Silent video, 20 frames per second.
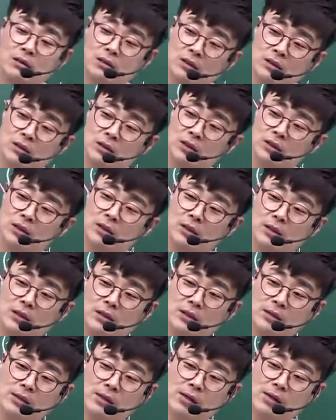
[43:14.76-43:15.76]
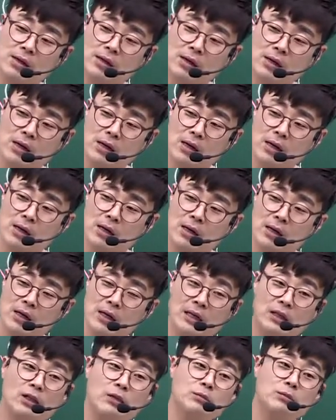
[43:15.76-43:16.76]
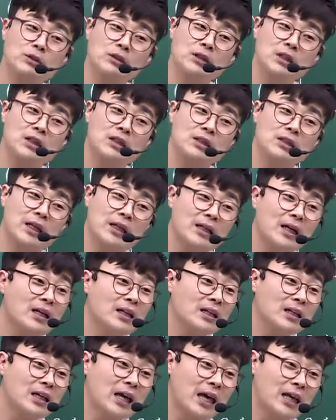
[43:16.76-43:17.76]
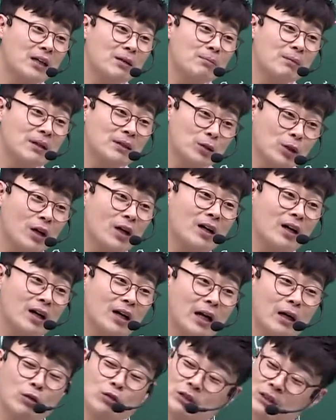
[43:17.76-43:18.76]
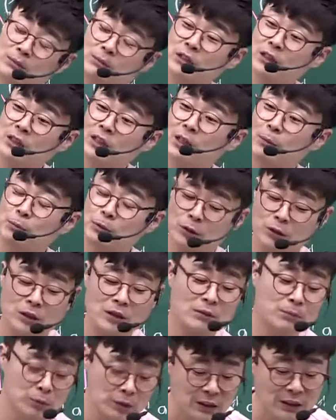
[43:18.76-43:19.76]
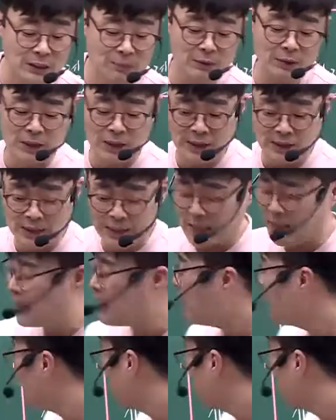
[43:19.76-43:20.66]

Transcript: 그렇죠. 그러니까 이런 문제는 대단히 개념만 정확하게 알고 있으면 쉽게 풀 수 있는 문제입니다. 자,